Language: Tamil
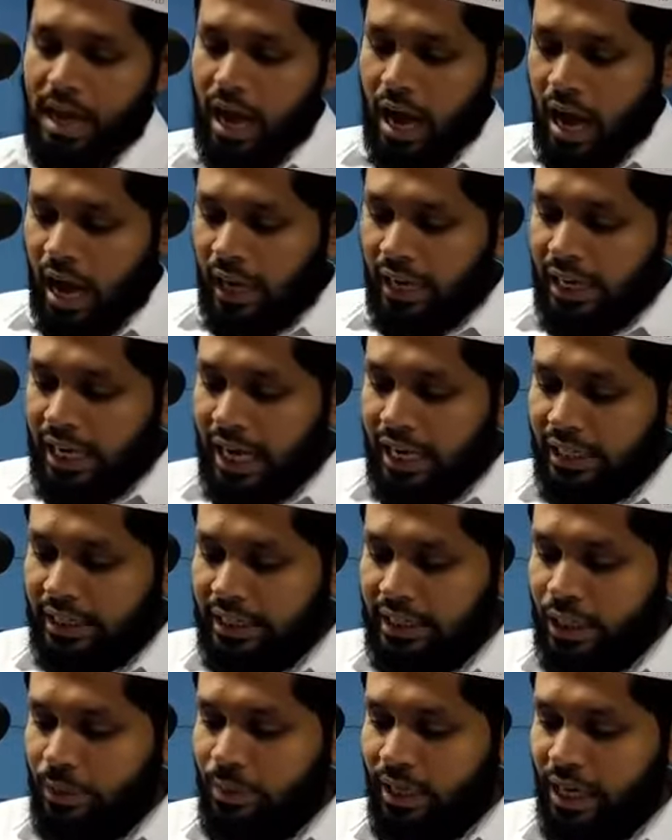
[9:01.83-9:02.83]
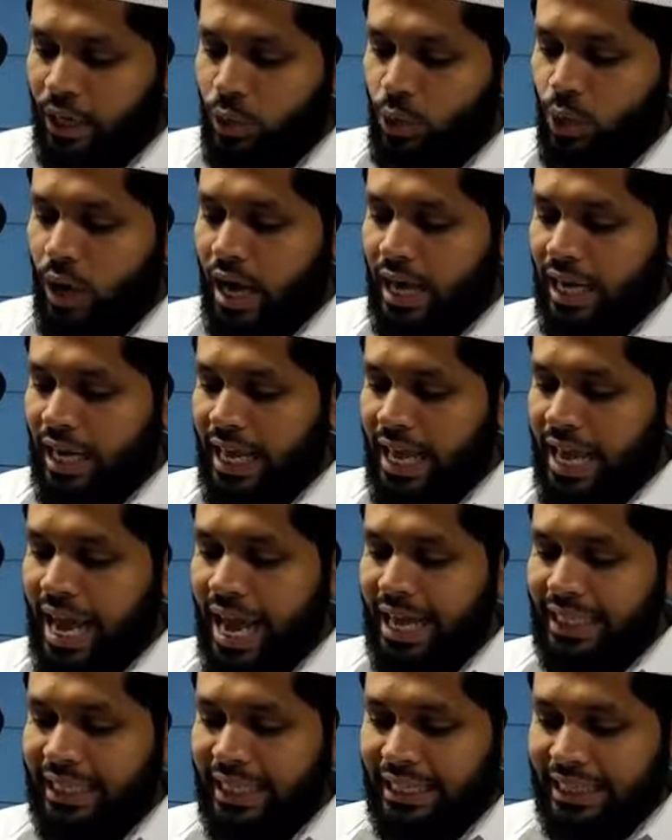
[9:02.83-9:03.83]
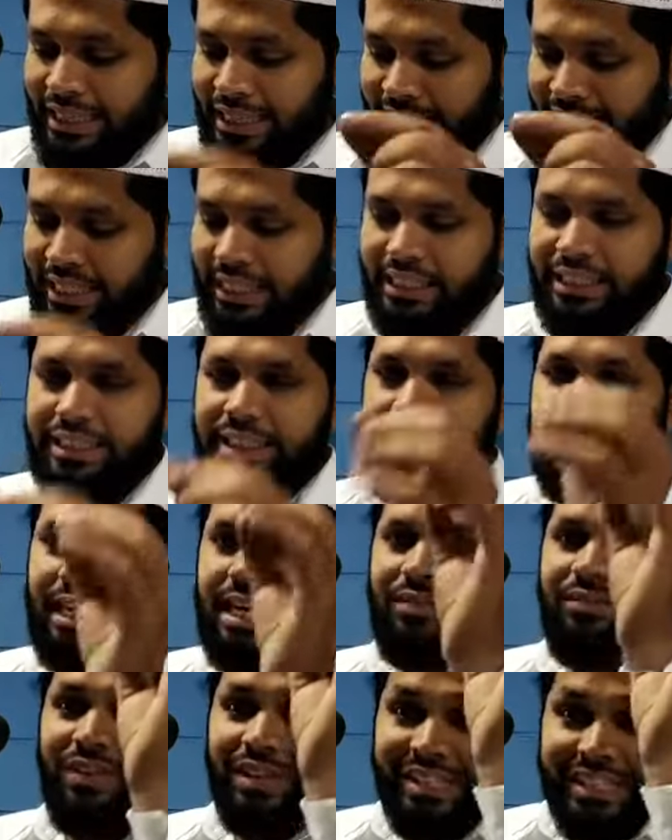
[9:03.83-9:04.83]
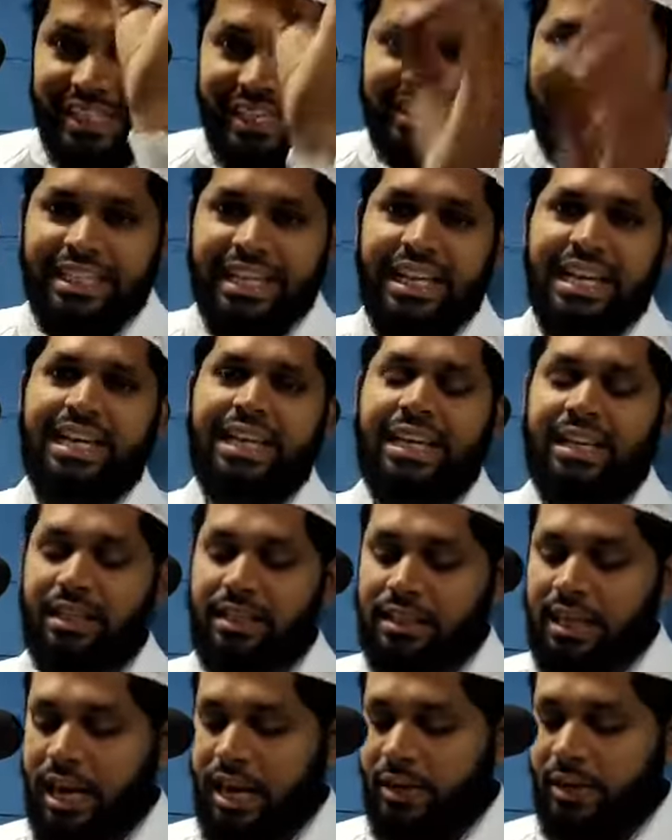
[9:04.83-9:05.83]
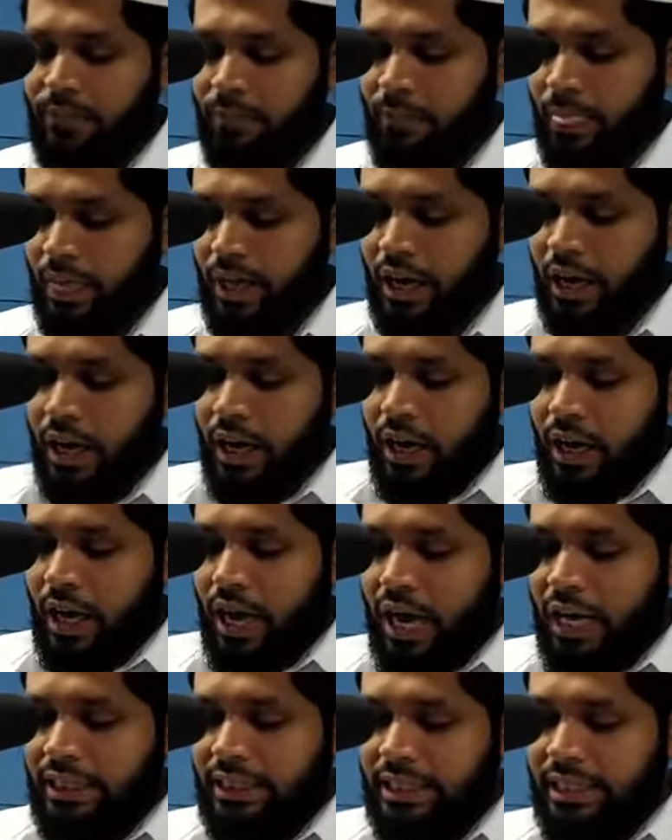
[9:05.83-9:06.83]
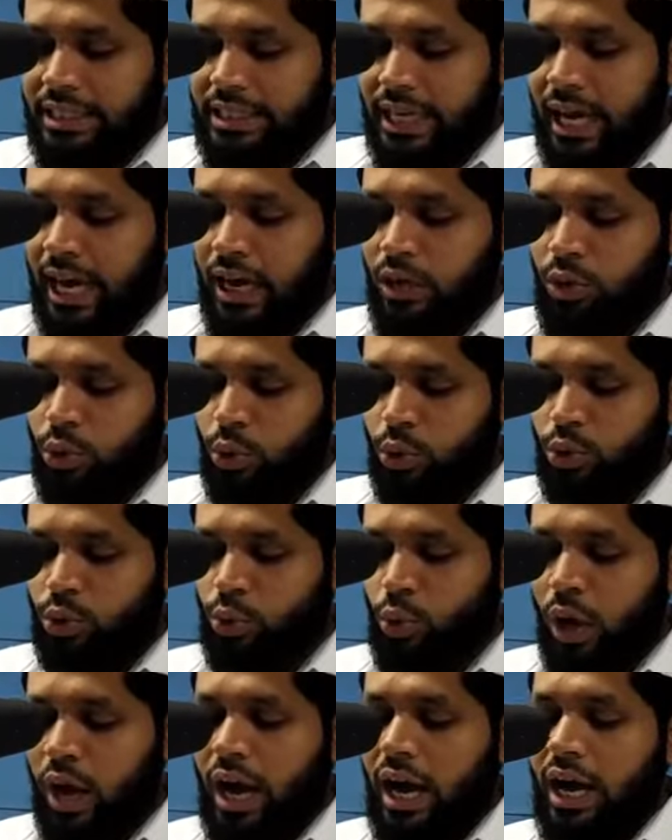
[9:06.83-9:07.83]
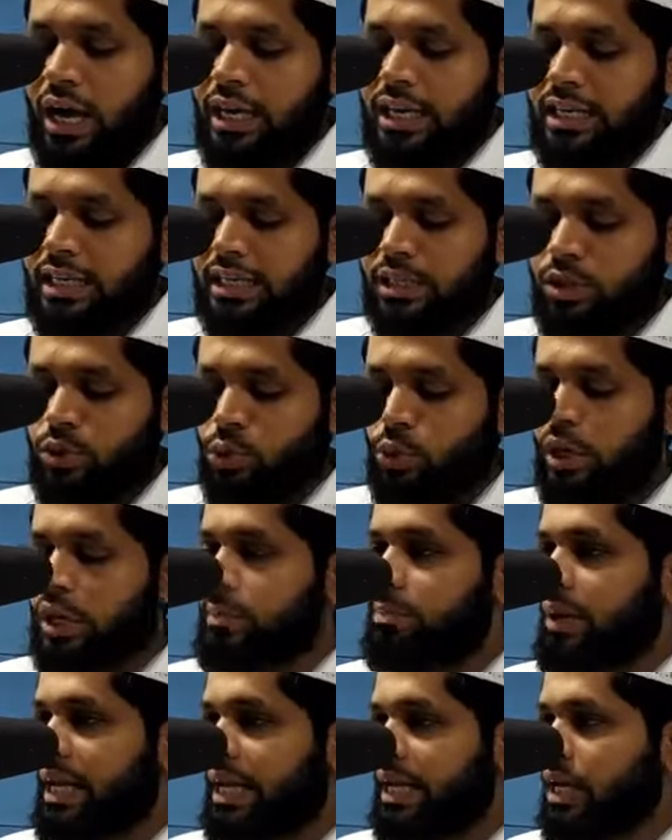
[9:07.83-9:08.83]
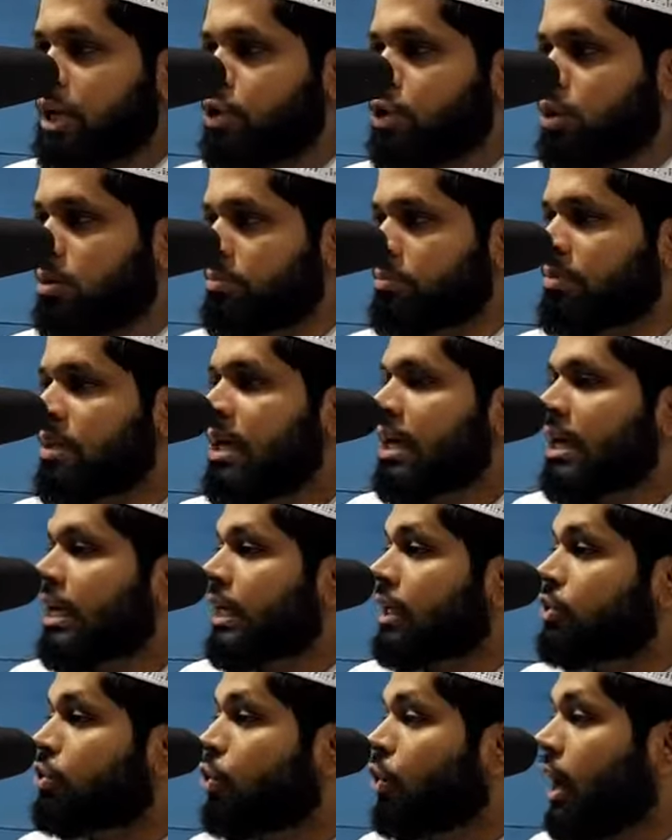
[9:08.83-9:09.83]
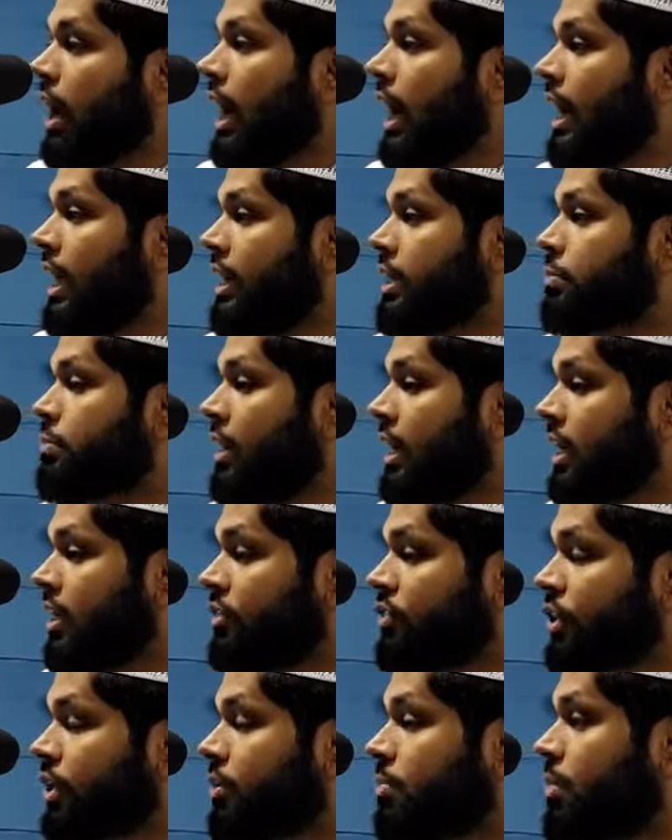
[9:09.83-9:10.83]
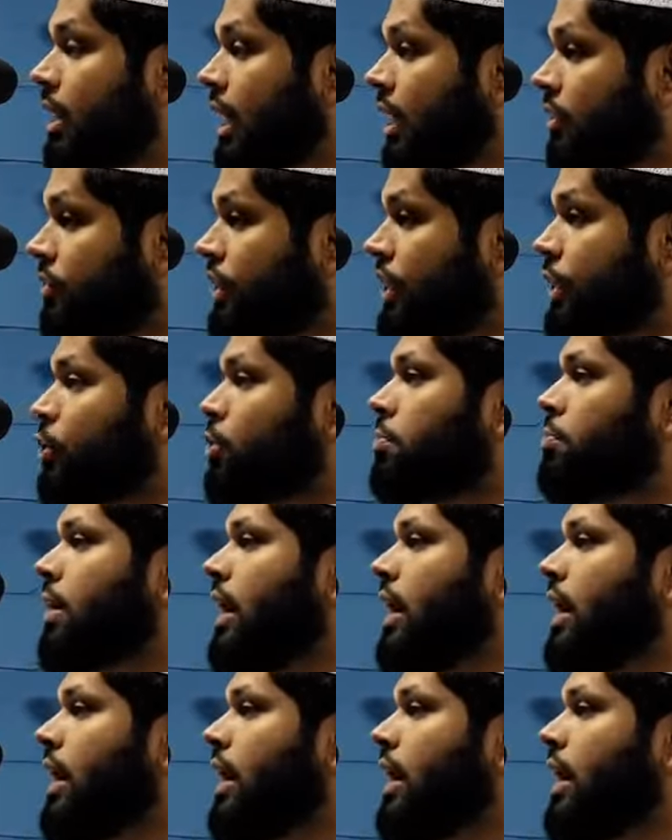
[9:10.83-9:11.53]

அல்லாஹு திருமறை குரானிலே அதை தடுத்து வசனத்தை இறக்கியிருந்தான் லா தஜஅலு துஆ ரசூலி பைனக்கும் கதுஆஇ பஅதுக் பஅதுக்கும்